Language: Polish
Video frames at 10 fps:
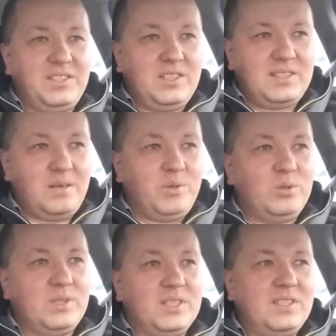czyli
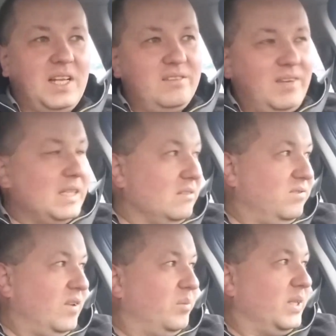samochód jest zalewany w
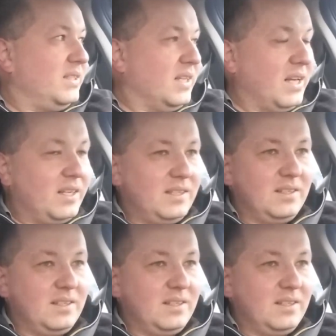fabryce